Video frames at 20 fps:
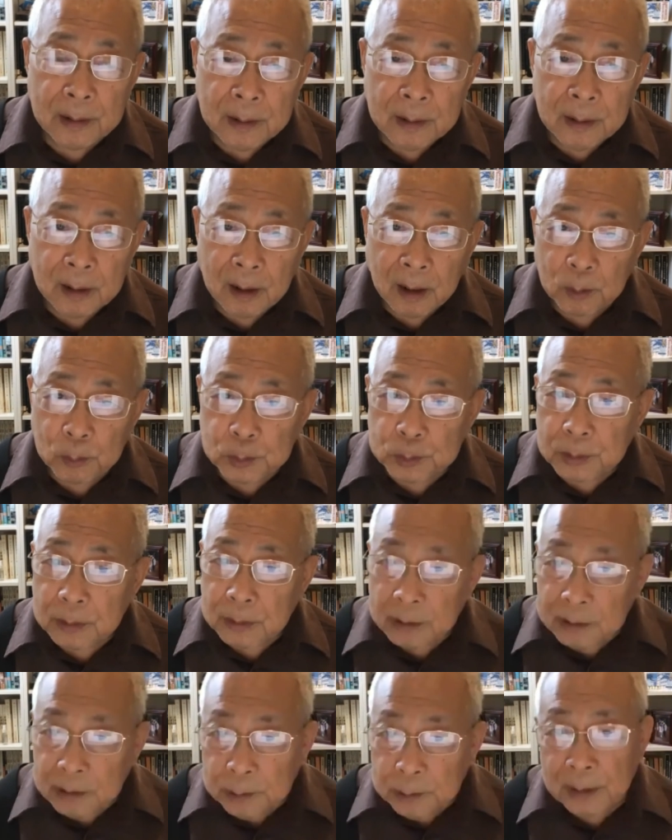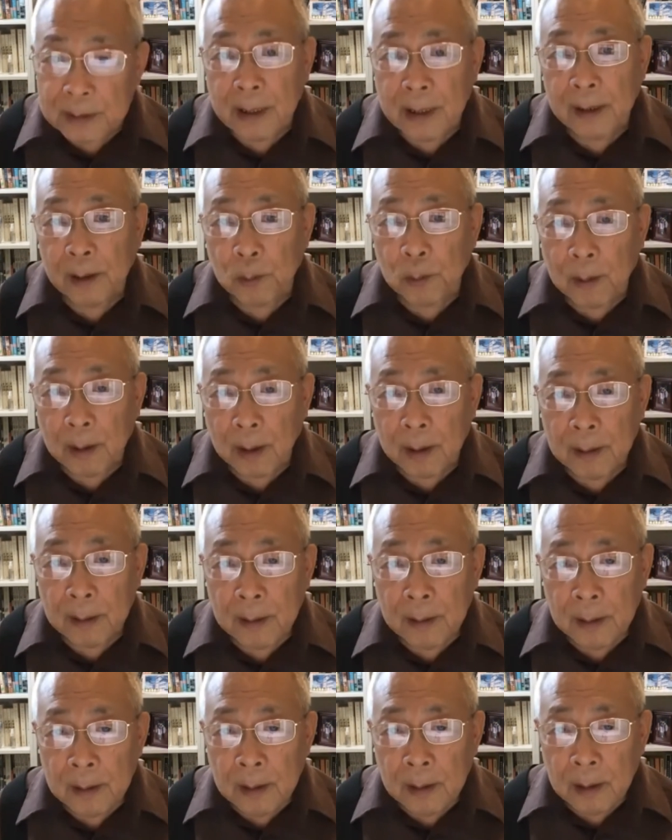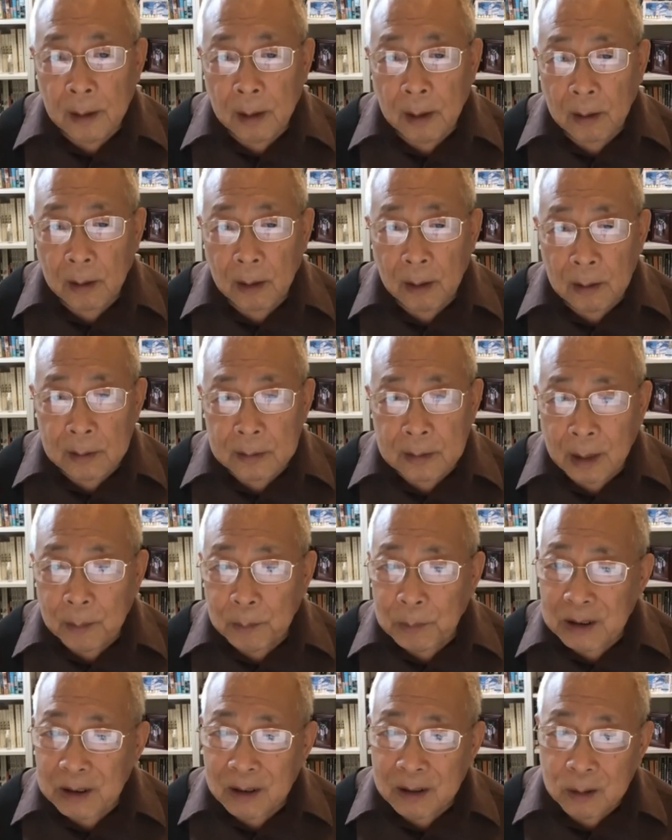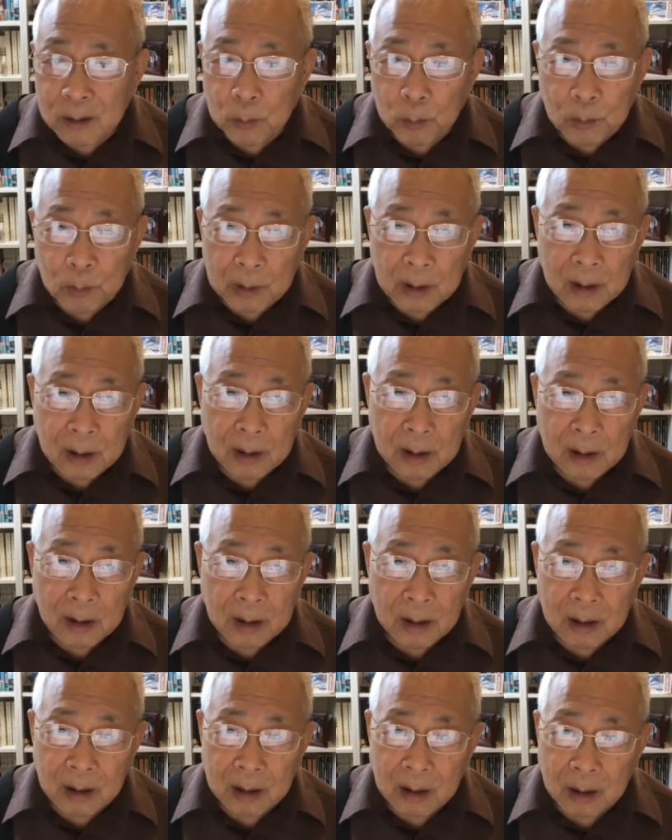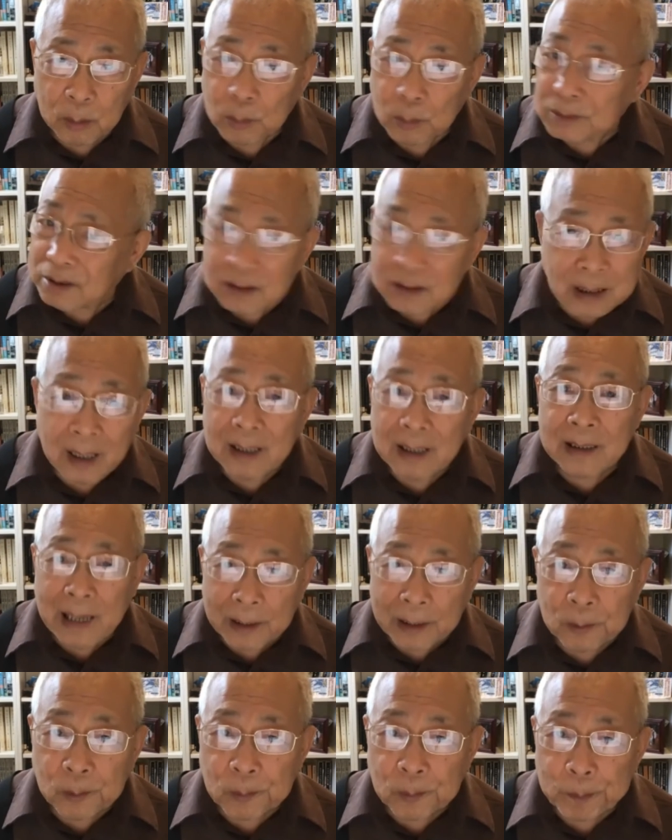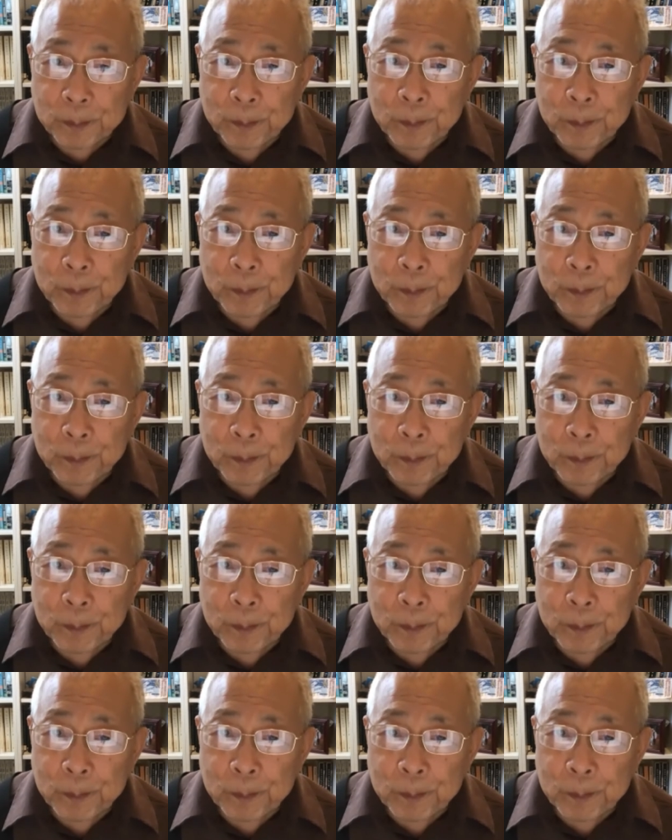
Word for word: 啊，我去跟议员谈话，啊，他们我的我真的很感动，